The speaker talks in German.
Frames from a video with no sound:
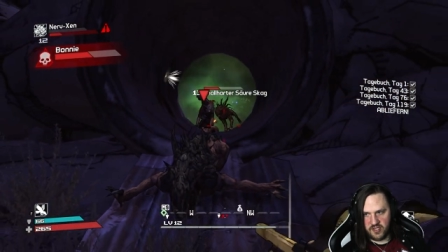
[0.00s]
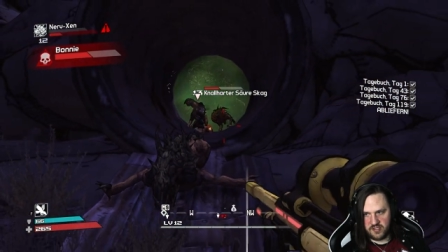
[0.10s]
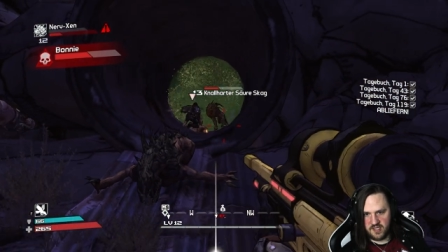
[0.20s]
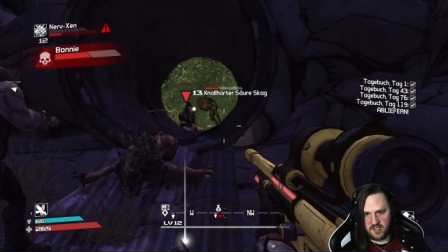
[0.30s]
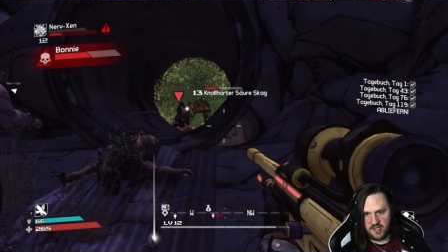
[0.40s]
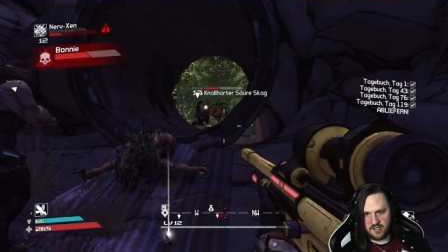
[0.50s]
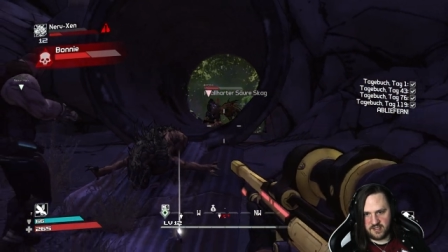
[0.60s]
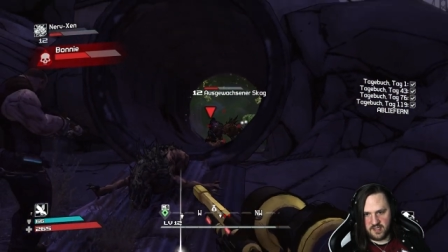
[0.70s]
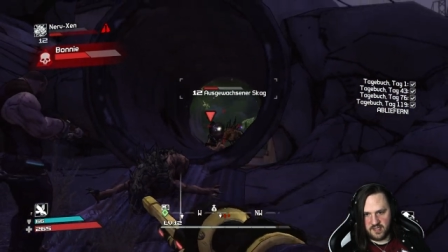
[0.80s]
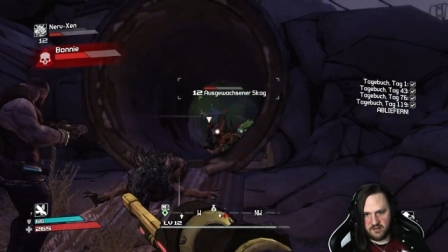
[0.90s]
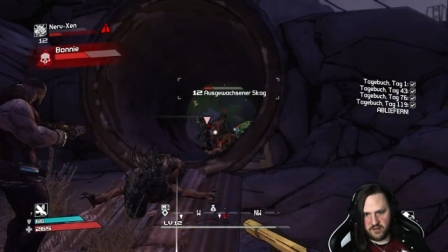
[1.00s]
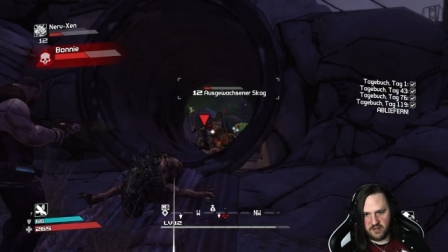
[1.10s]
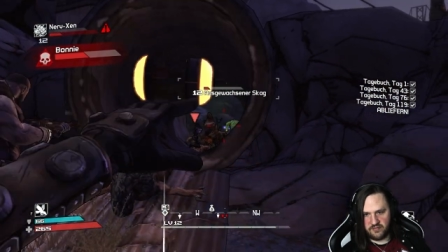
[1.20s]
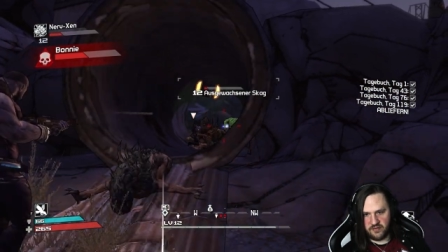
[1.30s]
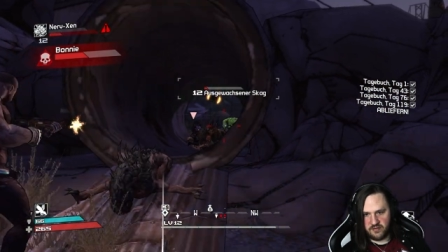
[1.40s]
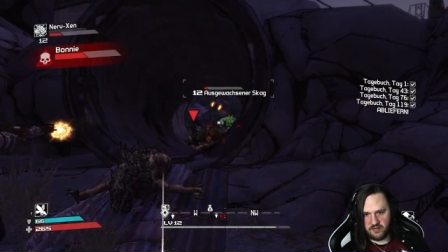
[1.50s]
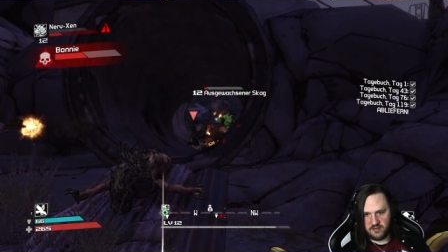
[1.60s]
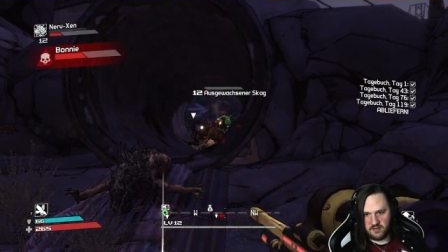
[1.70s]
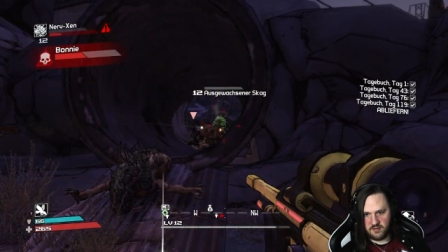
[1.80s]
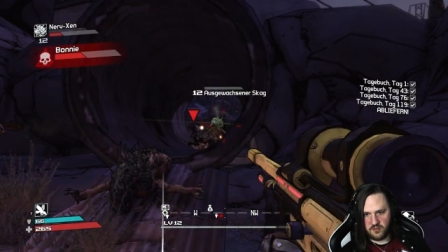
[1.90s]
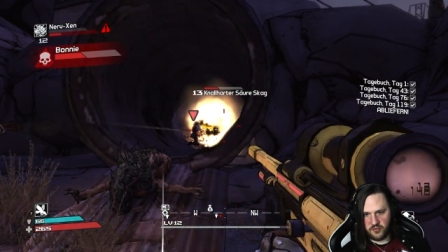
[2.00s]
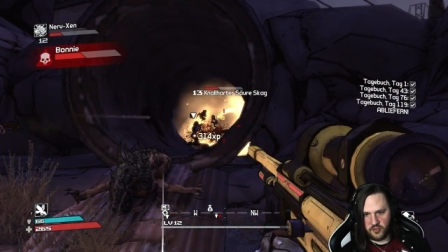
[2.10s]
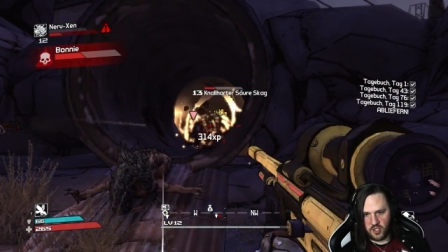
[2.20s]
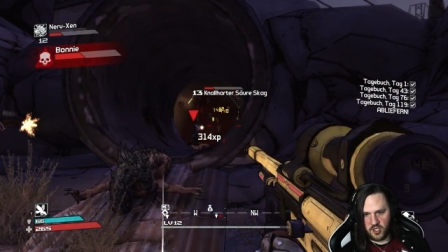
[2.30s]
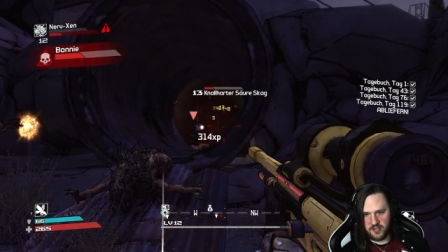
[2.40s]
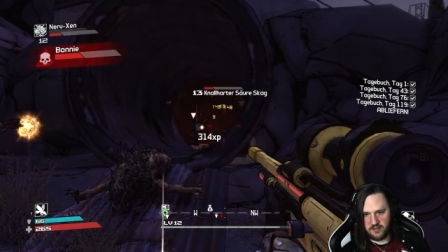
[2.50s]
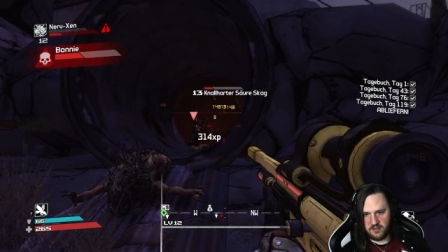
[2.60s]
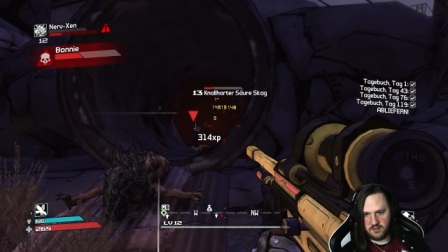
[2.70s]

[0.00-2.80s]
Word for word: eine Granate reinwerfen. Und noch eine.